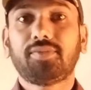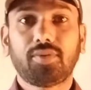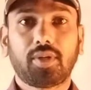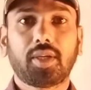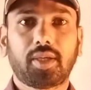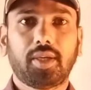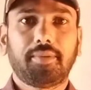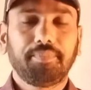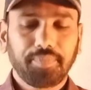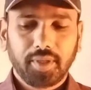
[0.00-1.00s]
के बाद फॉन्ट का
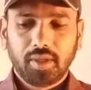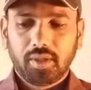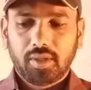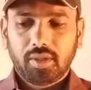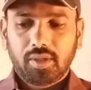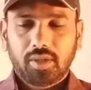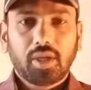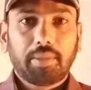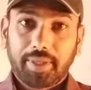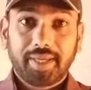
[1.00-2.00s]
क्या
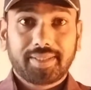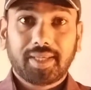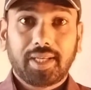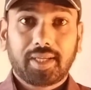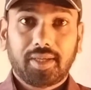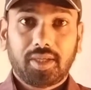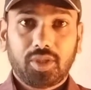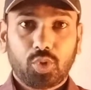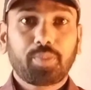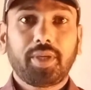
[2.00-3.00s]
अब एक साल का
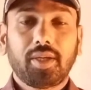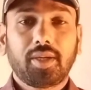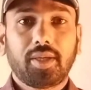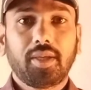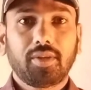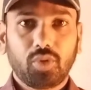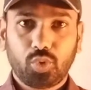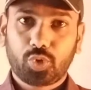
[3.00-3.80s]
जो पीरियड है